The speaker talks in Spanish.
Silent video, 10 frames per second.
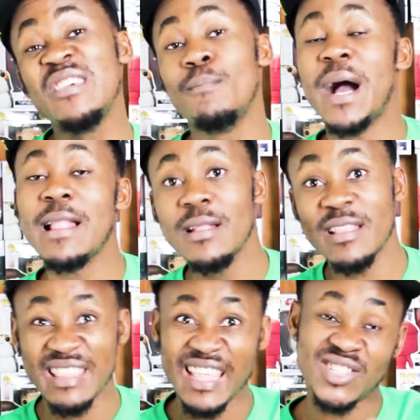y
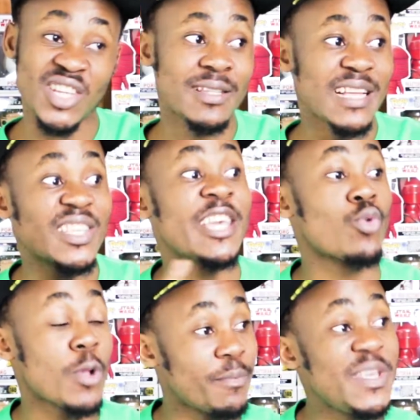mal de cintas
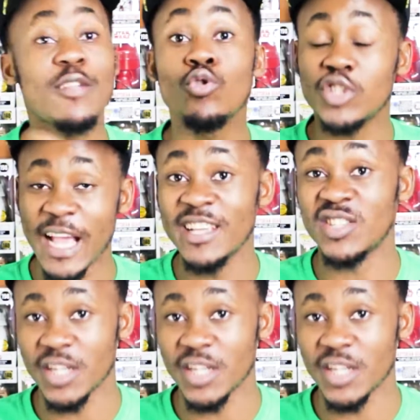que todavía no se han